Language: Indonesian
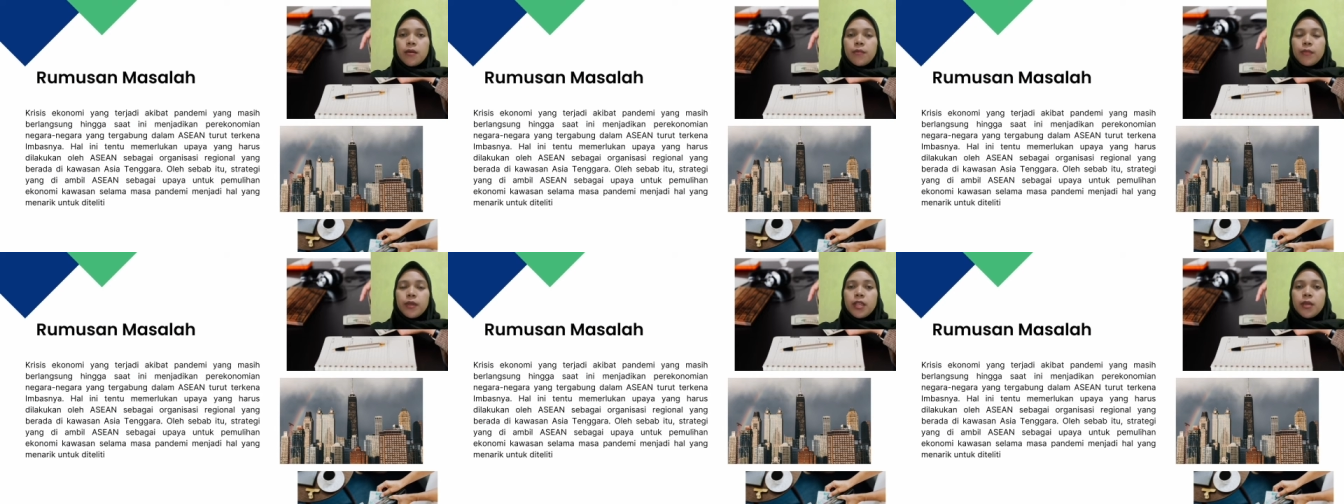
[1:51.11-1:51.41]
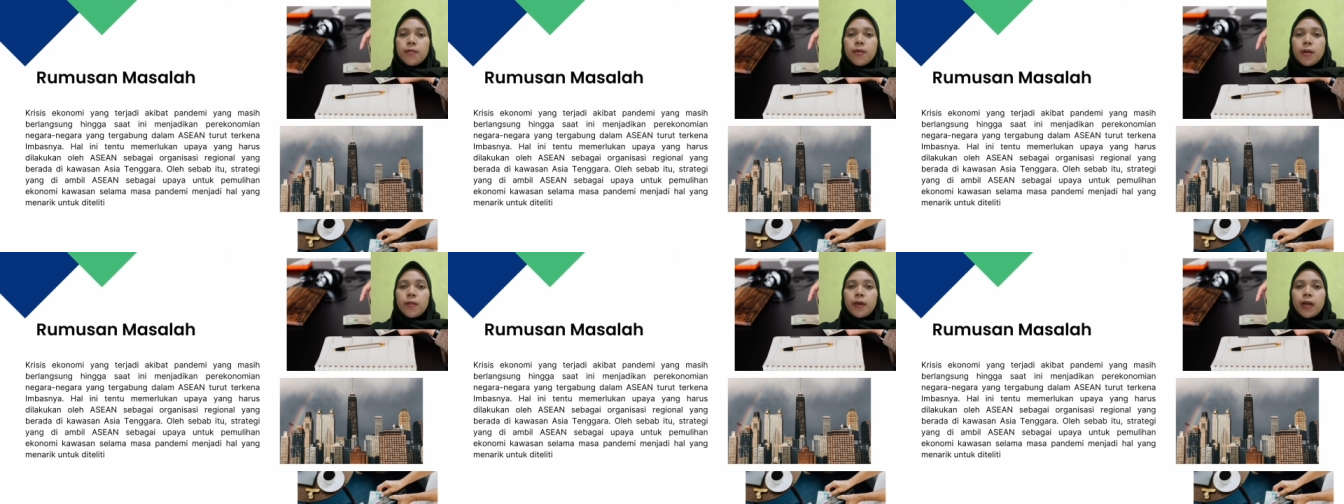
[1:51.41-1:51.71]

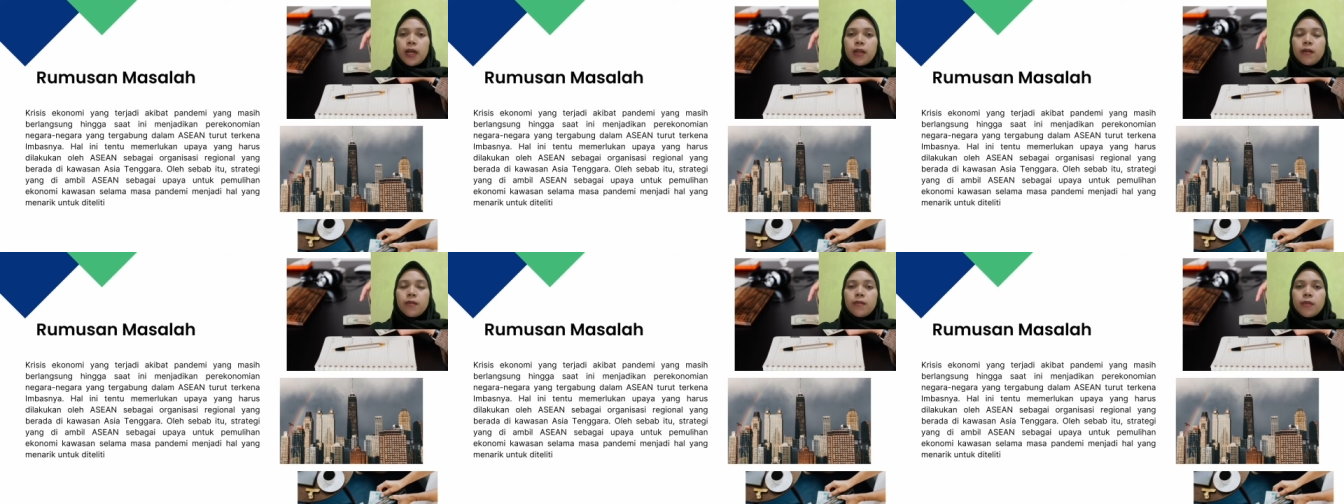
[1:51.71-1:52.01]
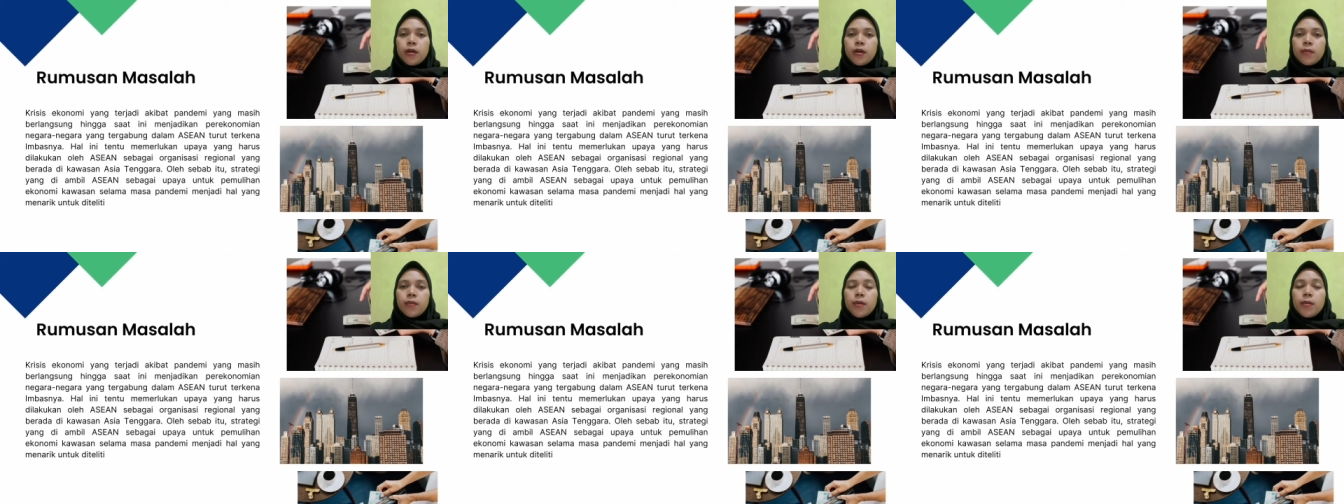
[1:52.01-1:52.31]
menyebabkan
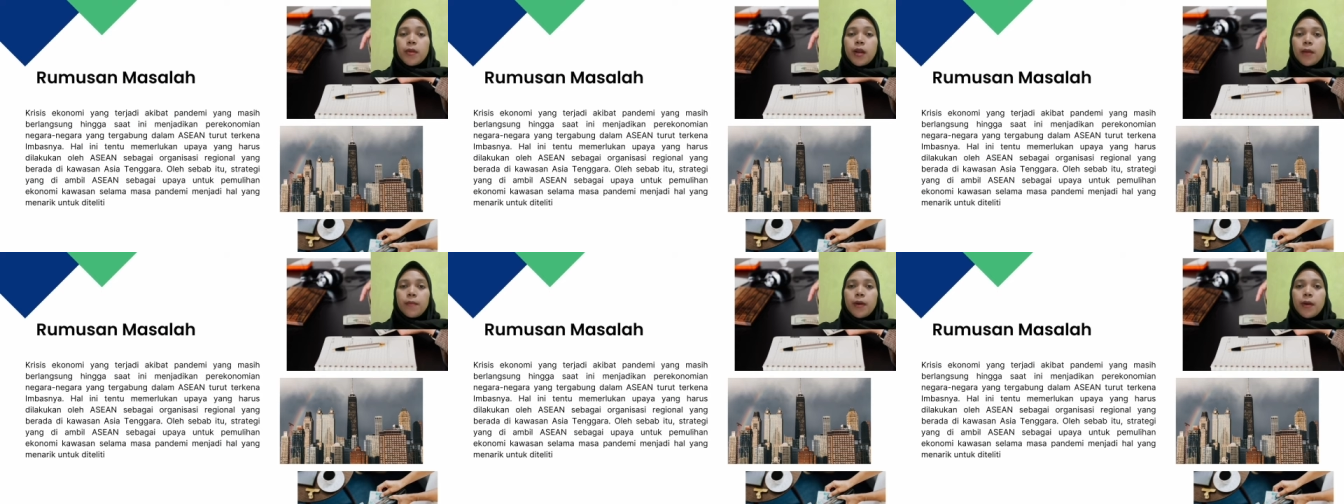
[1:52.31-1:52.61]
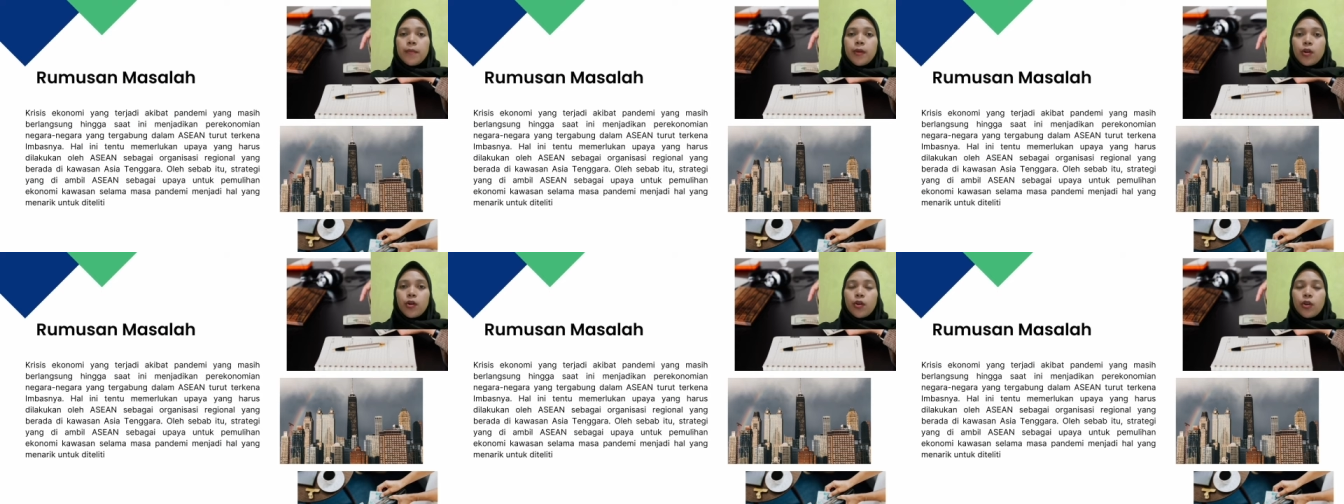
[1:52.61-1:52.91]
beberapa
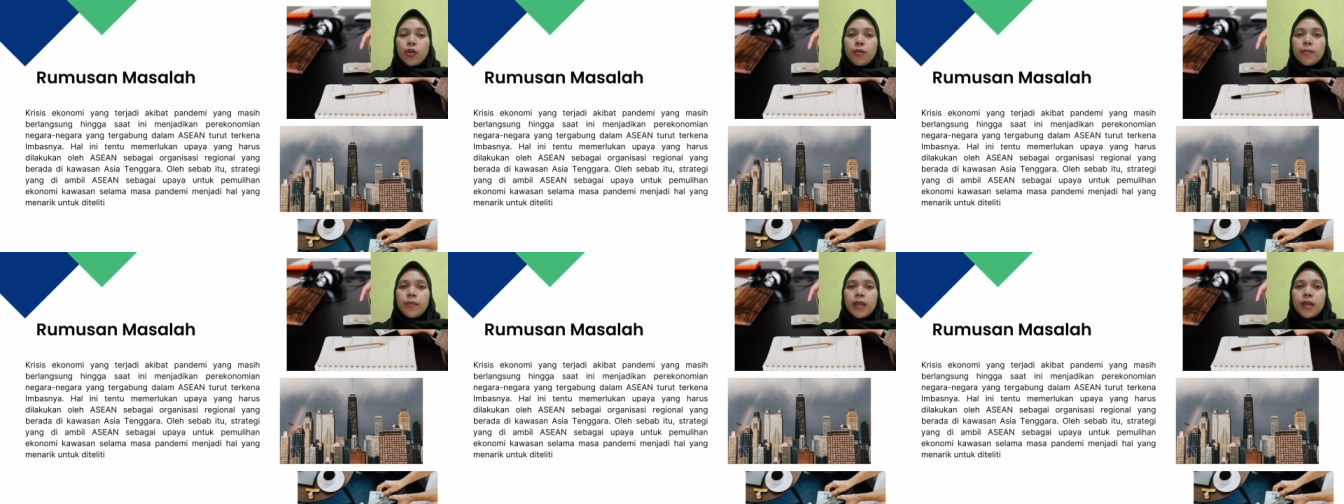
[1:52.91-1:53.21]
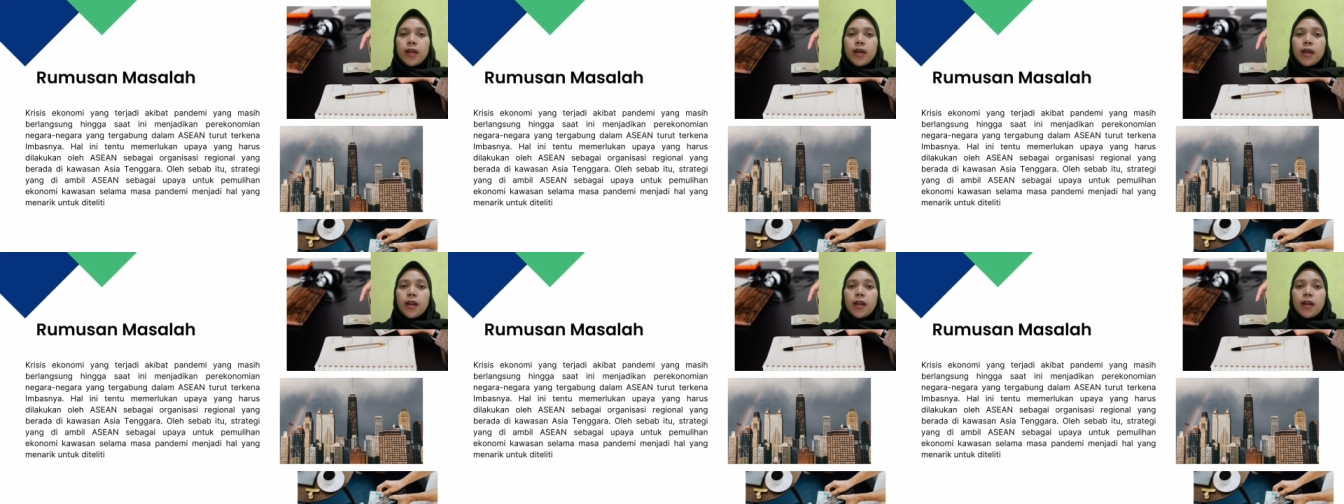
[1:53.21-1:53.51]

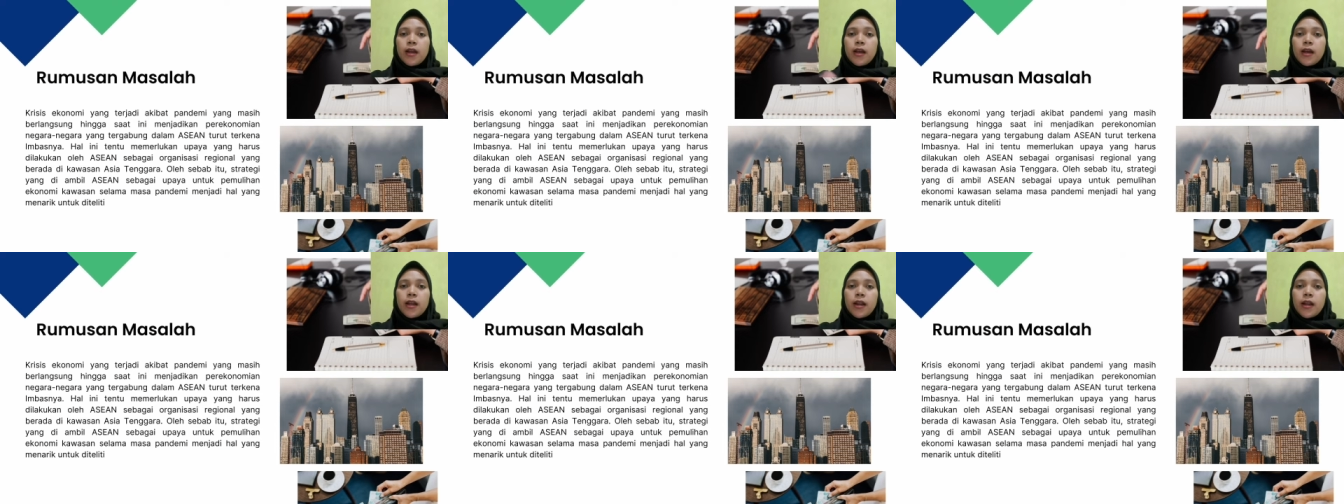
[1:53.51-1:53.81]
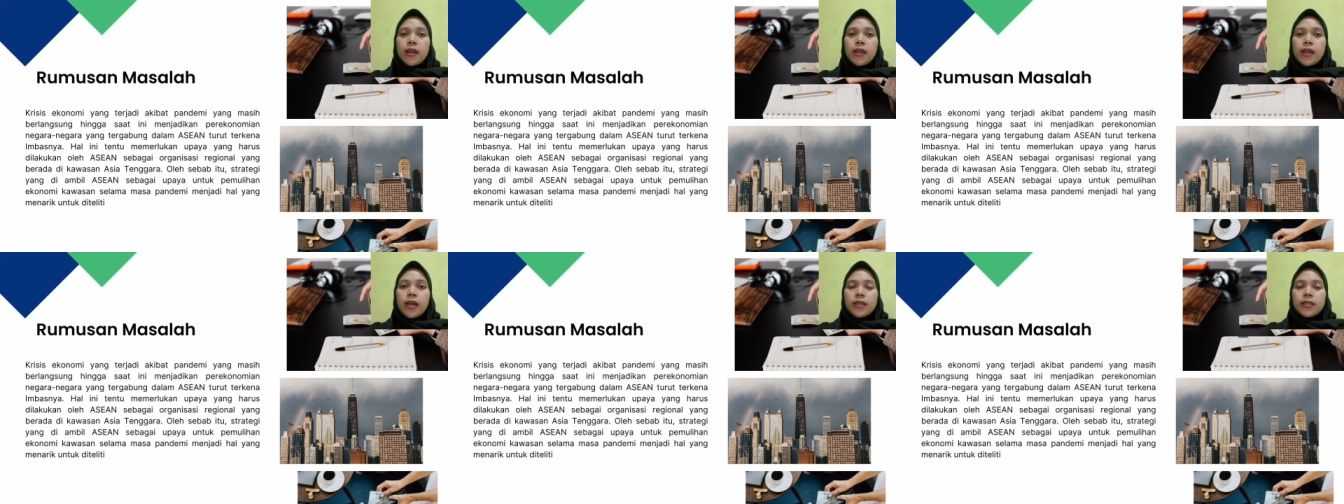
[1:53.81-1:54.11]
perekonomian
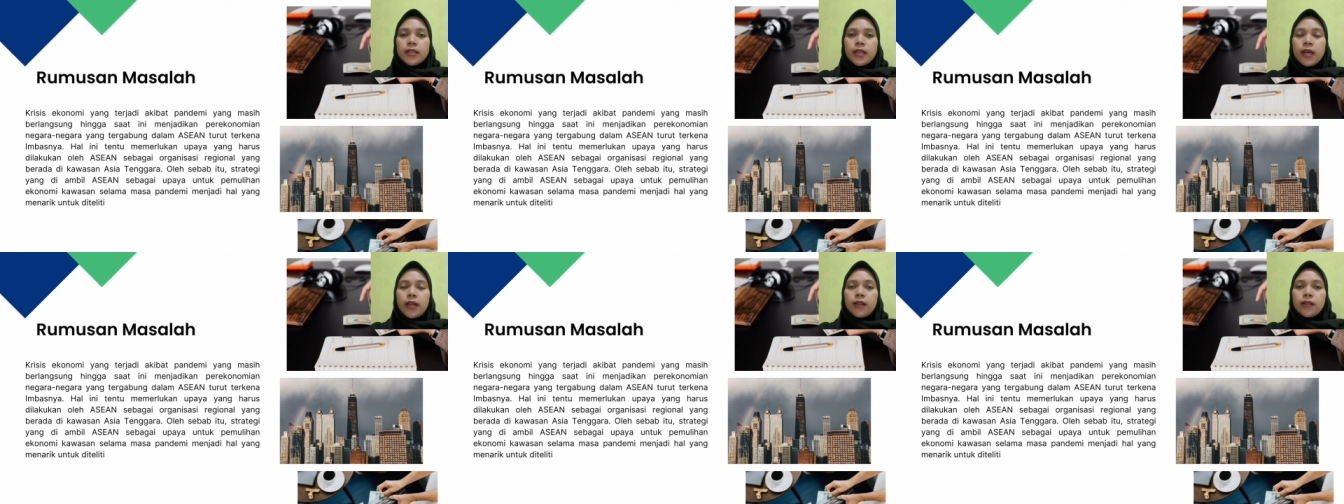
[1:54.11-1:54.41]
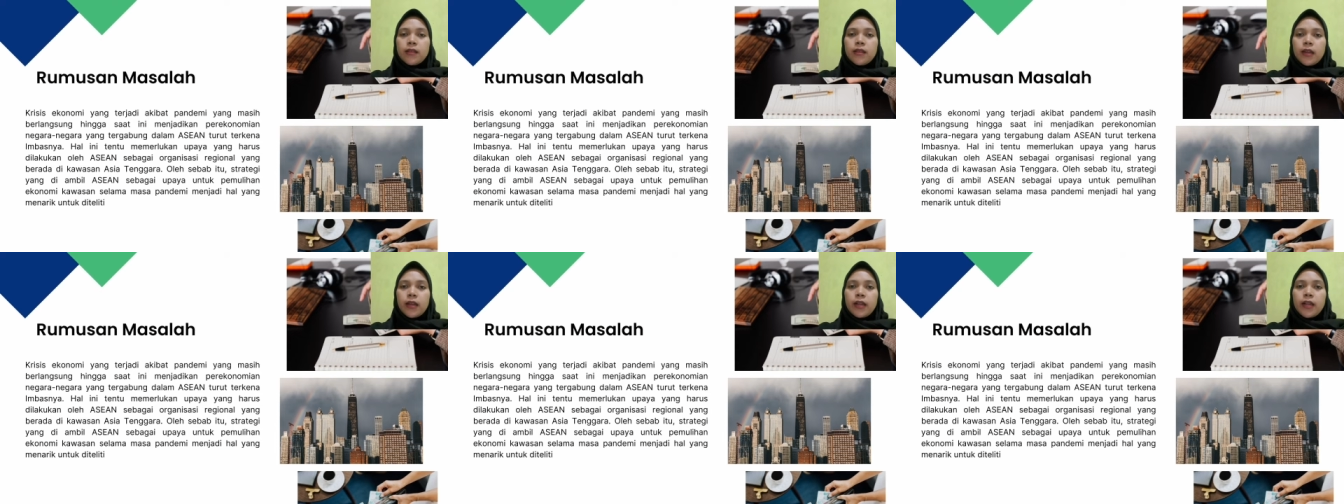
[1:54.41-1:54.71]
negara-negara di
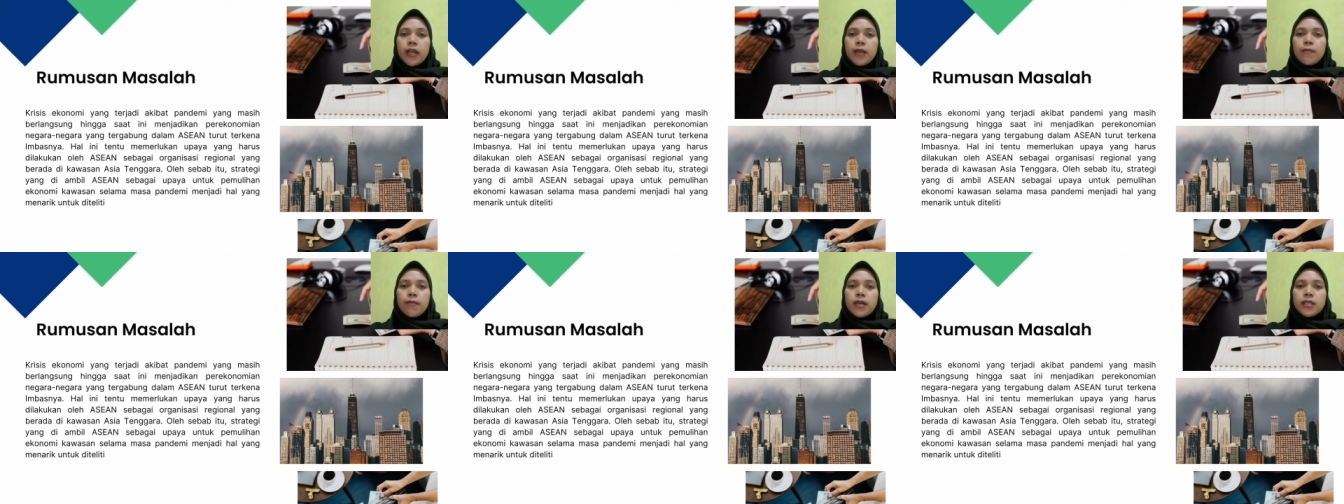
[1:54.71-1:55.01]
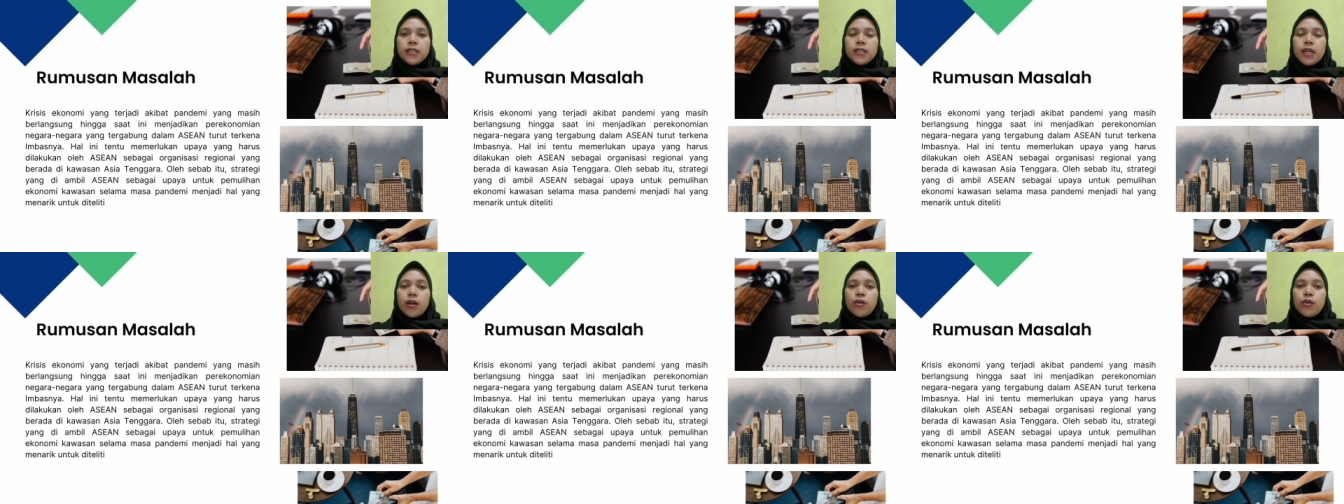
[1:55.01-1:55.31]
ASEAN terkena
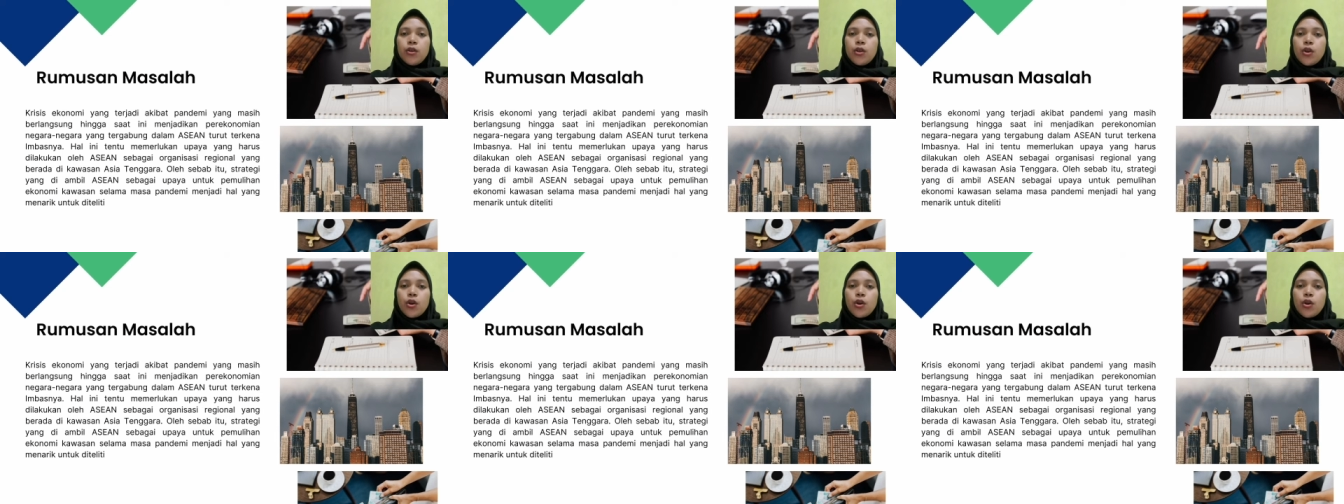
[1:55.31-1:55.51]
imbasnya.